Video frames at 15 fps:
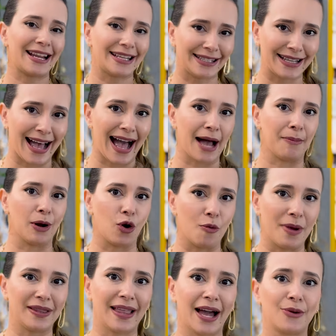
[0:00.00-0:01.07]
essa aba
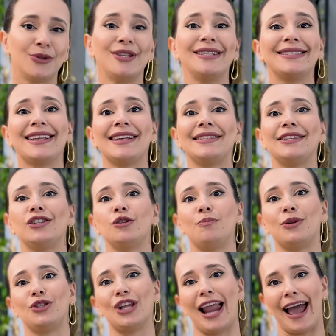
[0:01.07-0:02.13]
comentários. Esqueci de
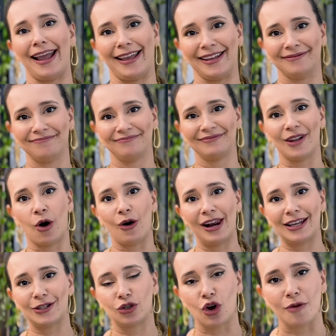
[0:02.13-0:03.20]
pedir like.
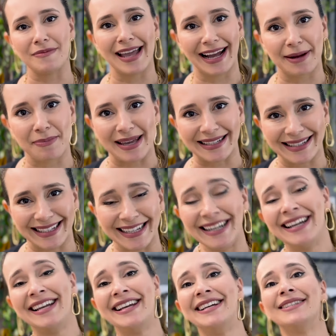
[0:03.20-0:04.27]
Olha só a minha cabeça.
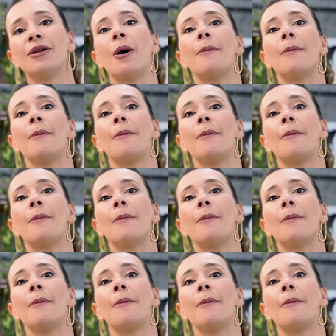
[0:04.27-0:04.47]
Então